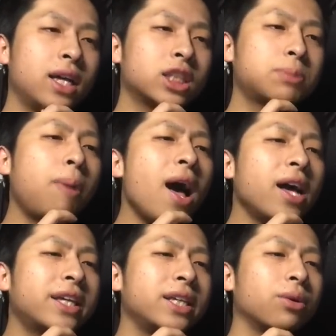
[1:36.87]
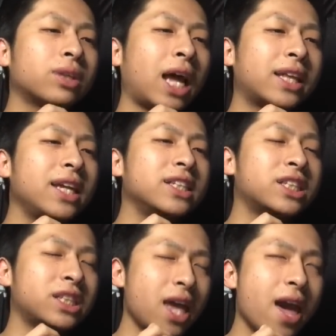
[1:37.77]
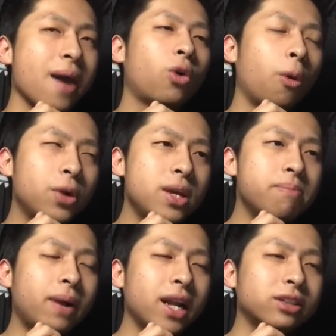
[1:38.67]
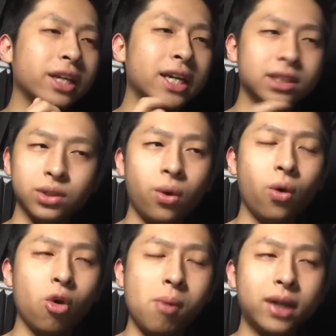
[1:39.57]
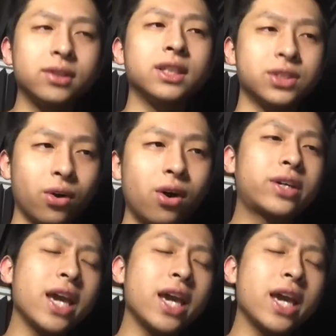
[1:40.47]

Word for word: スパーキーを盾にして、ゴブリンバレルで削る方法もあるんですよ。